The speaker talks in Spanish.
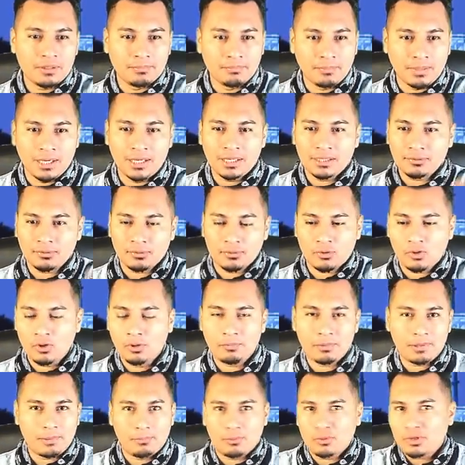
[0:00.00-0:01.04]
Va, lo
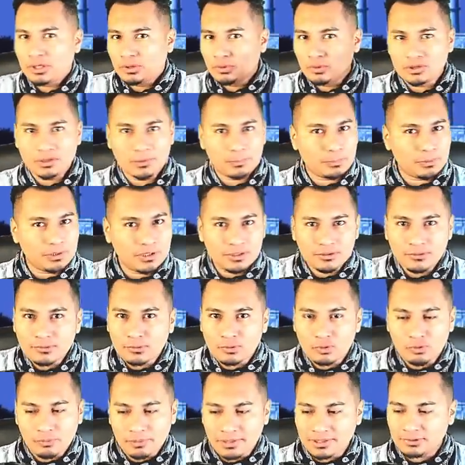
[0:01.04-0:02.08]
compran porque no te piden
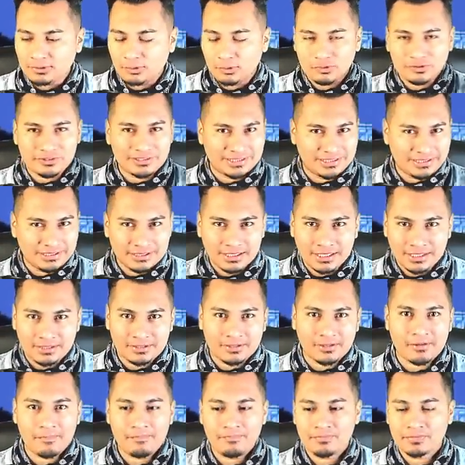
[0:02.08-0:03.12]
documentos ni
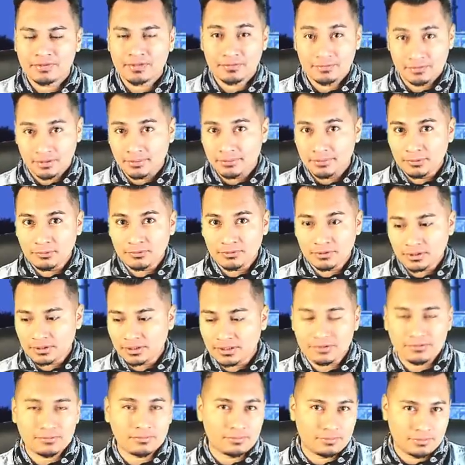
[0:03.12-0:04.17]
nada. ¿Sabía usted
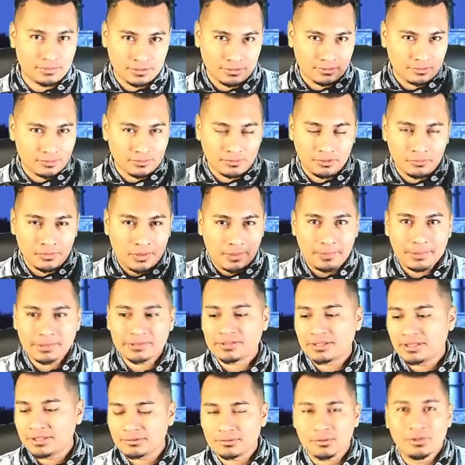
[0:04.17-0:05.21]
eso? En Colombia
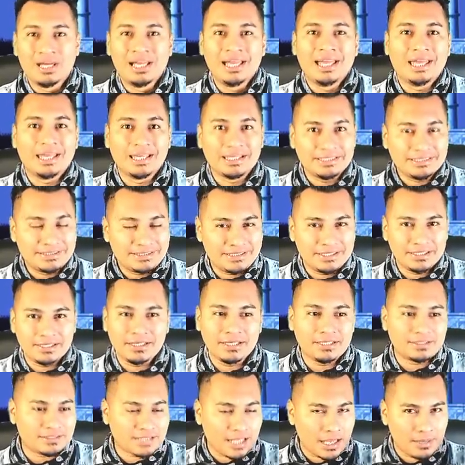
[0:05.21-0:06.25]
pasa eso. En
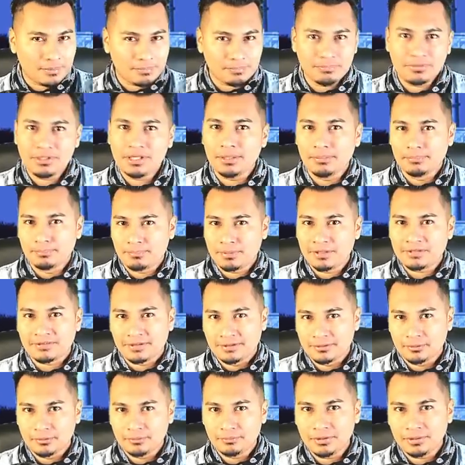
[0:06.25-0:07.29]
Chile también pasa
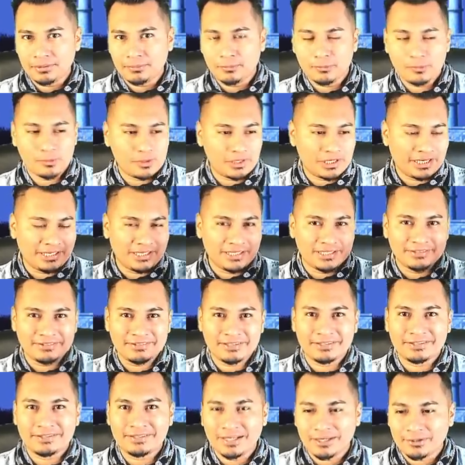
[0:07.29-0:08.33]
lo mismo, allá en
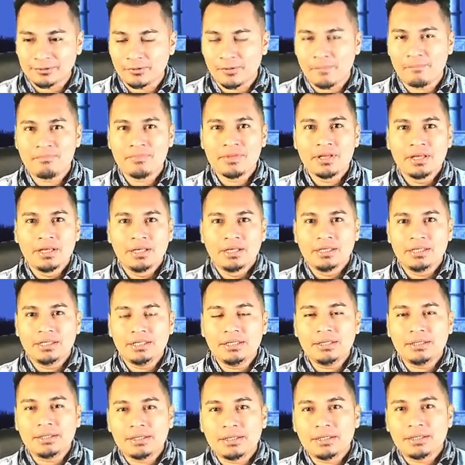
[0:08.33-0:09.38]
Santiago.
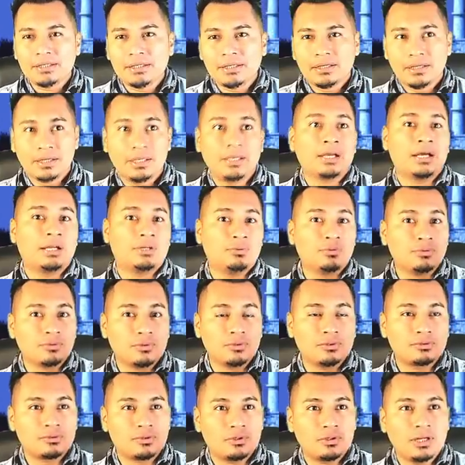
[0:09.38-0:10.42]
Y en algunos
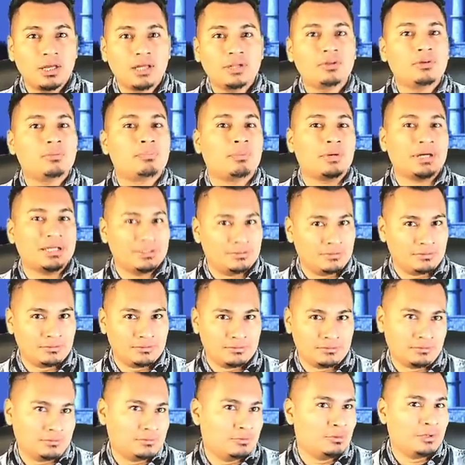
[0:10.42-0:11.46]
otros lados, pues no,
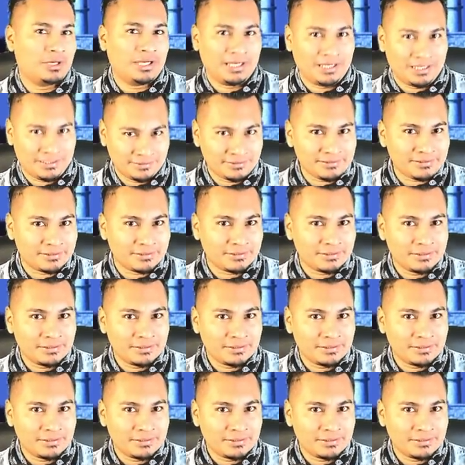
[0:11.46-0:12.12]
no es así.